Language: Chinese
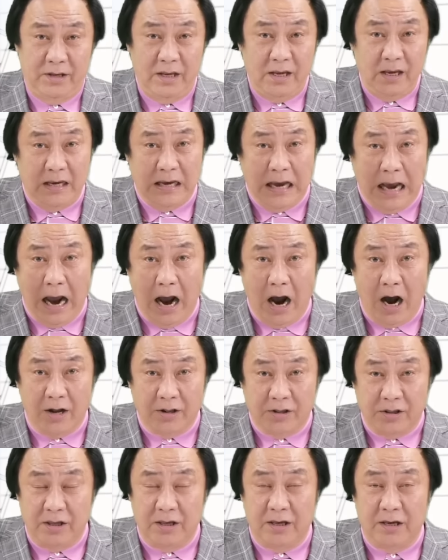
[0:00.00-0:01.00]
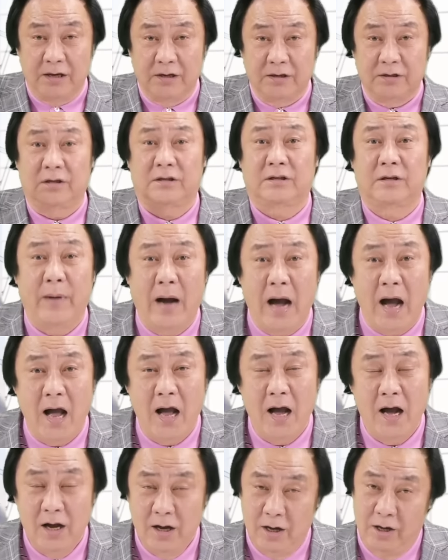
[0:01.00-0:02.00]
第二季是什么
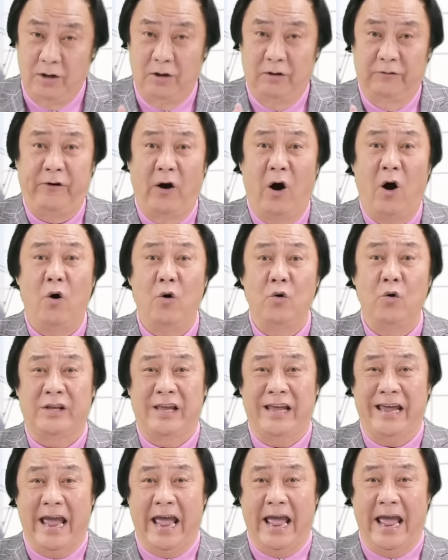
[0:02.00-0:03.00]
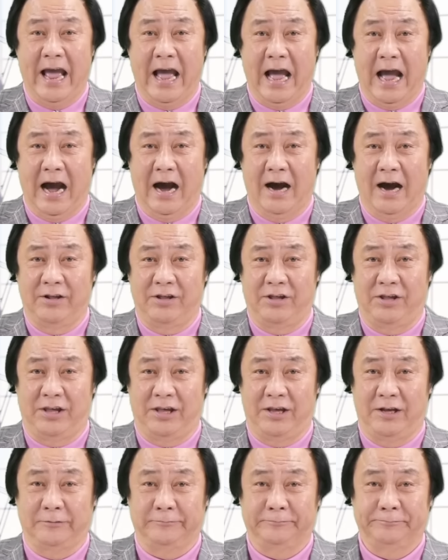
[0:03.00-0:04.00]
封天行
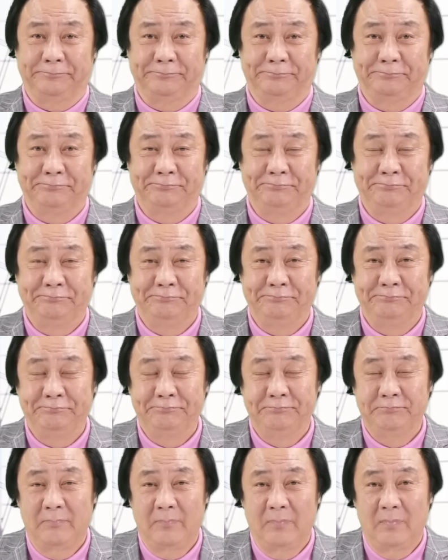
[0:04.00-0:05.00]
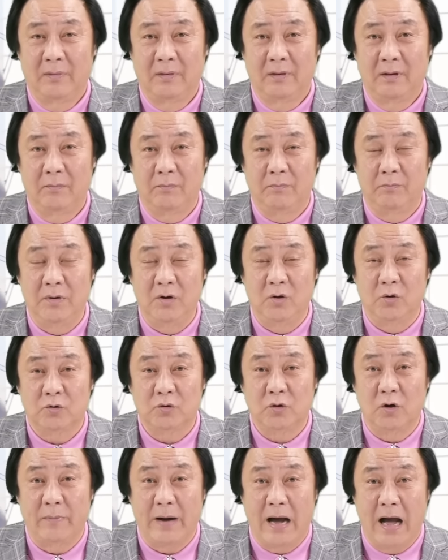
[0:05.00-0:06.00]
情？没有
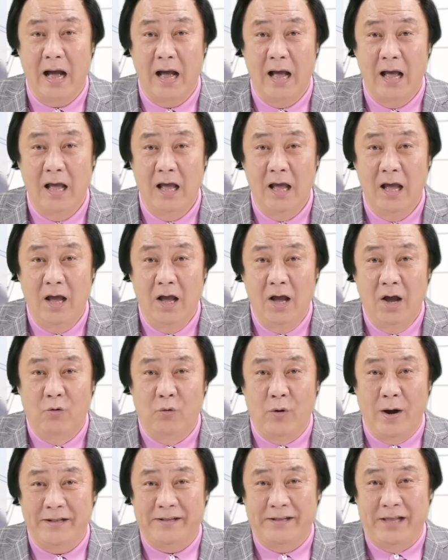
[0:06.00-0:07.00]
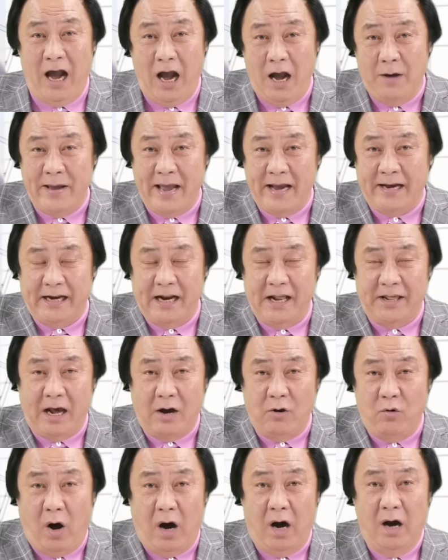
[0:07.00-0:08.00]
错吧？我还特别跟你
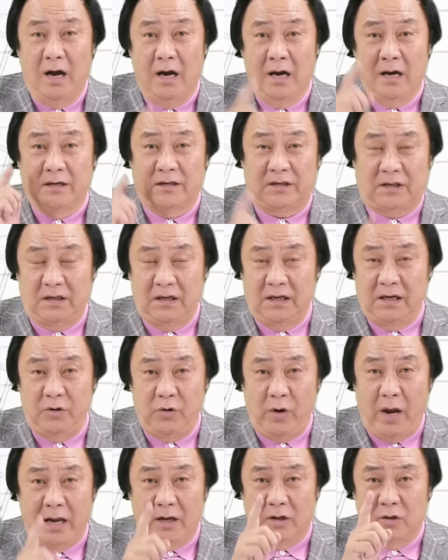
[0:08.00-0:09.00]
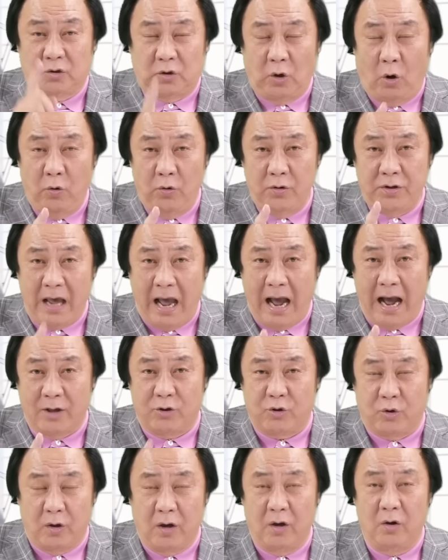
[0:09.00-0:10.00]
讲过，四月中
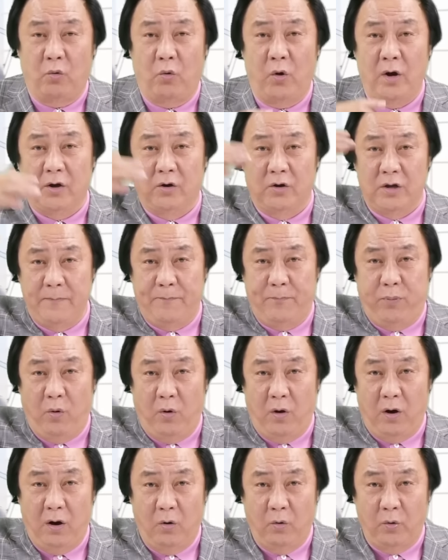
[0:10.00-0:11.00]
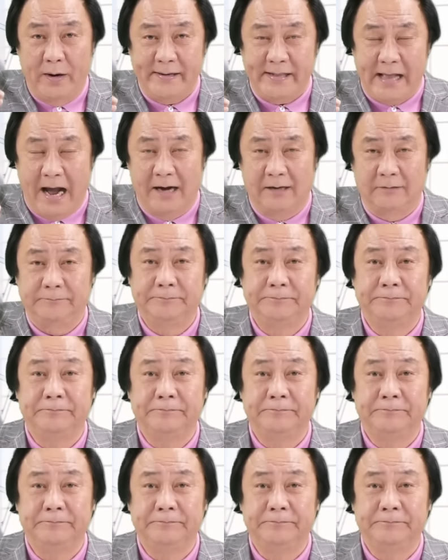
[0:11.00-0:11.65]
下旬会有一波回档，